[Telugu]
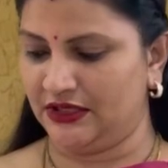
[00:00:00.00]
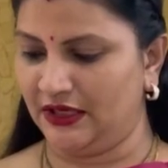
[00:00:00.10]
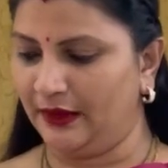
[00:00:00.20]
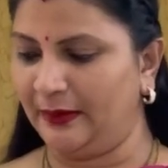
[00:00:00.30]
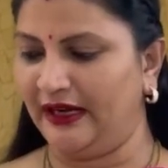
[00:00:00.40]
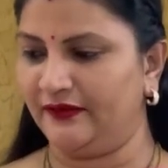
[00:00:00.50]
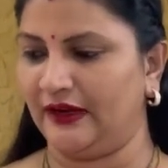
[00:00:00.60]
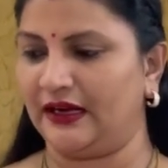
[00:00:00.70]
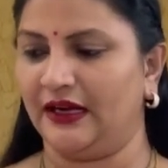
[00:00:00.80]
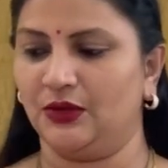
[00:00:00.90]
చిన్న బీడ్
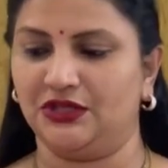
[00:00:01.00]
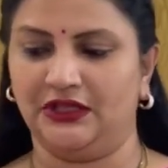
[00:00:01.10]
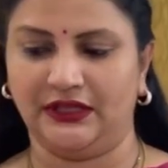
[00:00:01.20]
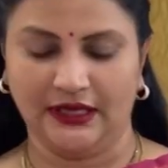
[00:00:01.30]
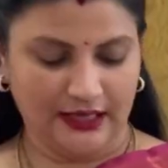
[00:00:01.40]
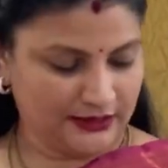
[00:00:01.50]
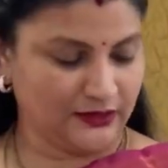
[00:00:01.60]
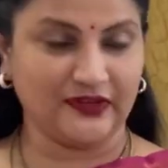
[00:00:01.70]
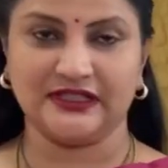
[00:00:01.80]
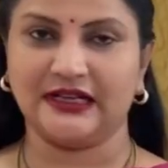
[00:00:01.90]
వర్క్ లా వచ్చింది సో
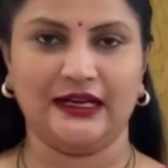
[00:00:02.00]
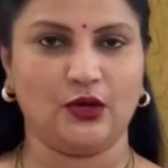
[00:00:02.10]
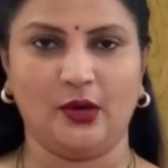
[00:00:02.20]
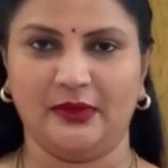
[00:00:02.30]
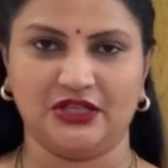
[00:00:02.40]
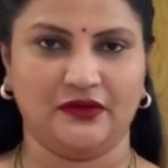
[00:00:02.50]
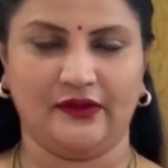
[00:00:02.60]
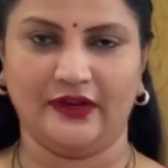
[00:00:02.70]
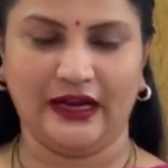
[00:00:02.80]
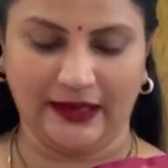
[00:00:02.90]
ఫస్ట్ కలర్ కాంబినేషన్ వివరాలు